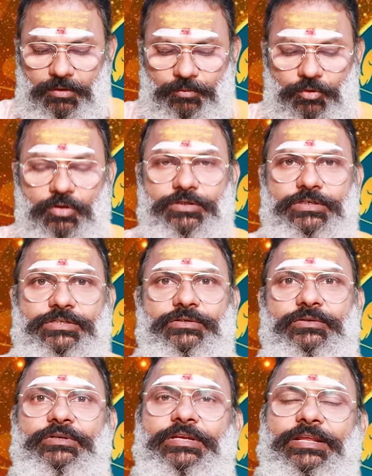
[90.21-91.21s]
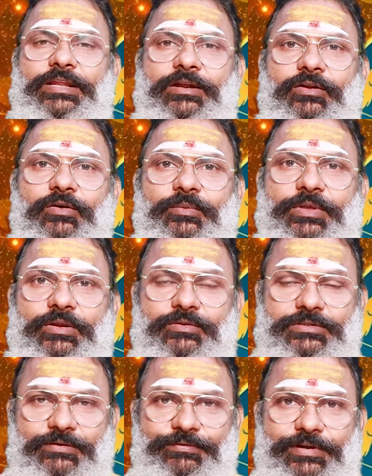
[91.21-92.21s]
ప్రాజెక్ట్స్ ఈ నెలలో మీరు
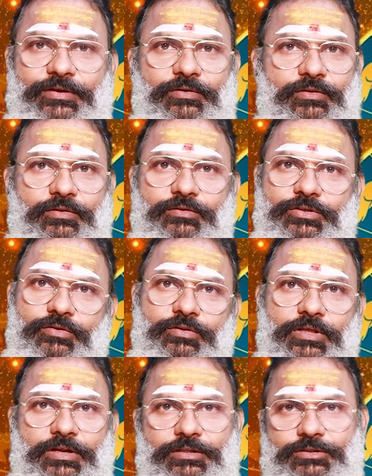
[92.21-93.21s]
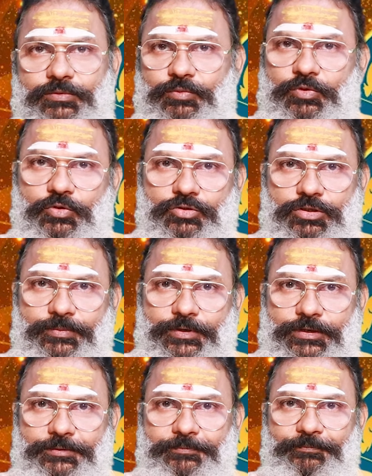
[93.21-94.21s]
సఫలీకృతం చెందుతారని చెప్పుకోవచ్చు
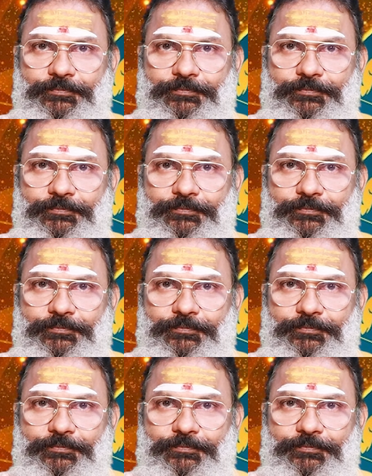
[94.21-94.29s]
అనమాట